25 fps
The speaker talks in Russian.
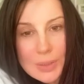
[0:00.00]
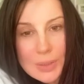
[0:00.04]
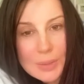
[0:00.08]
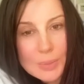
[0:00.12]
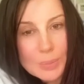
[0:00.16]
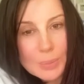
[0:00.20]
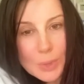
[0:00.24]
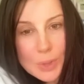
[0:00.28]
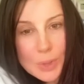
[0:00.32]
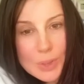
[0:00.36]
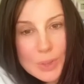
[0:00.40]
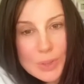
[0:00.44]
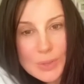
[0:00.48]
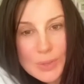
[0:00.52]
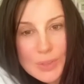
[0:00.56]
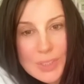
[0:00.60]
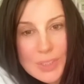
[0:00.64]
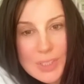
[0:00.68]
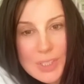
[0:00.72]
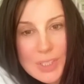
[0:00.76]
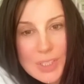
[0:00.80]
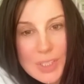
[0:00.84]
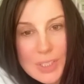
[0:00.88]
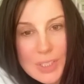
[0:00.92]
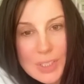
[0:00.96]
Просто
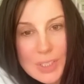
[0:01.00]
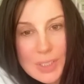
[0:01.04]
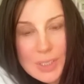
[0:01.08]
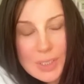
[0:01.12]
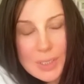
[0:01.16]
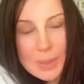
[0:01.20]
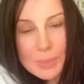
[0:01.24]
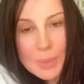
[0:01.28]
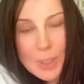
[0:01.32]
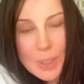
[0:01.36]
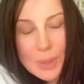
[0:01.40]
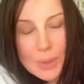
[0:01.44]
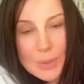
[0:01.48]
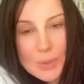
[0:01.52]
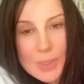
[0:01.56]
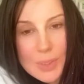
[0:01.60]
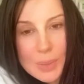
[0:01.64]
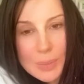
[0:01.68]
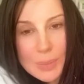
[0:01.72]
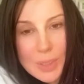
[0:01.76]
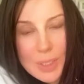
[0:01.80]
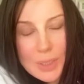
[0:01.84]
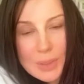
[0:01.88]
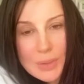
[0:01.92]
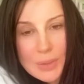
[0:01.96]
физически не могу всем
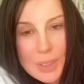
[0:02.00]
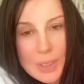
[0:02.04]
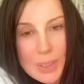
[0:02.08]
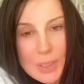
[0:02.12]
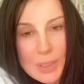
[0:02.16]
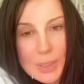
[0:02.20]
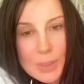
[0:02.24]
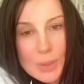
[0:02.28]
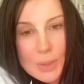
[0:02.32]
ответить,